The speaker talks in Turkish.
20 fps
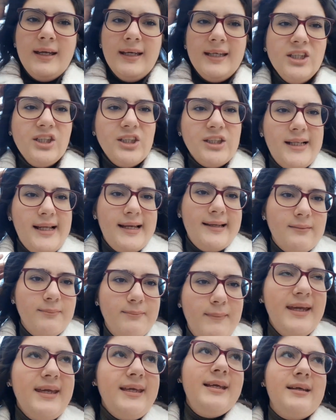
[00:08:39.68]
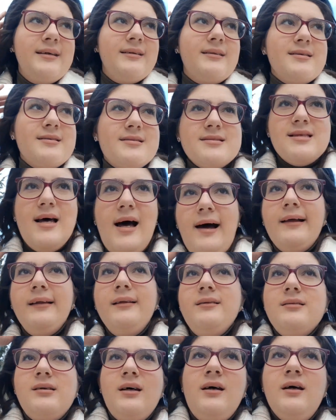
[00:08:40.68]
İşletme, iktisat,
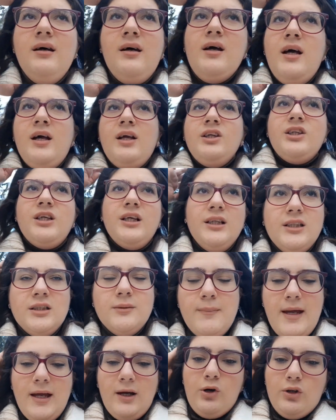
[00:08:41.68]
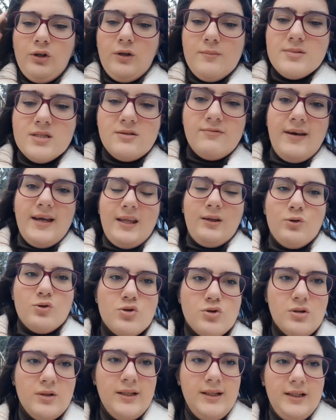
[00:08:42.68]
çalışma ekonomisi ve
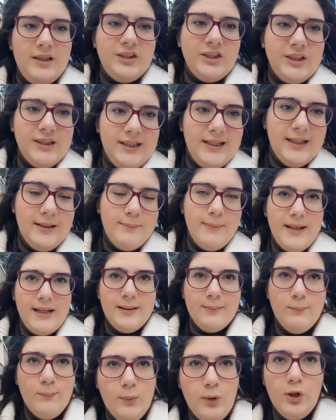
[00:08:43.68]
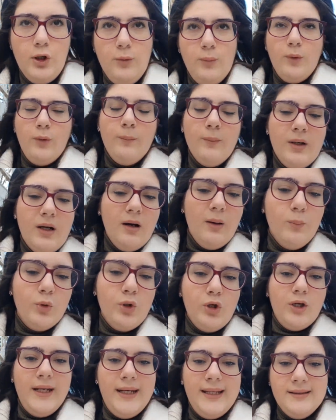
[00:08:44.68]
endüstri ilişkileri benim bölümüm. Kamu
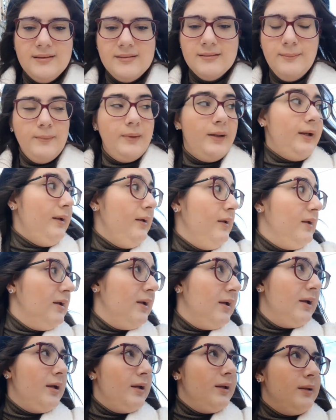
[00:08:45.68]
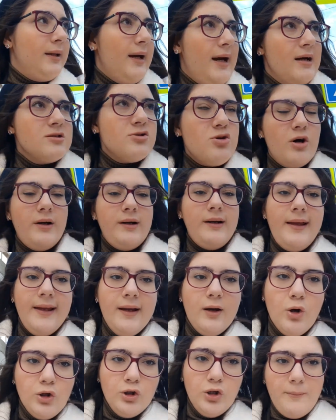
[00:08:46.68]
yönetimi, daha sonra
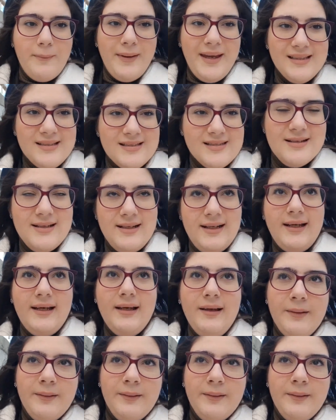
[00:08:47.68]
ekonometri,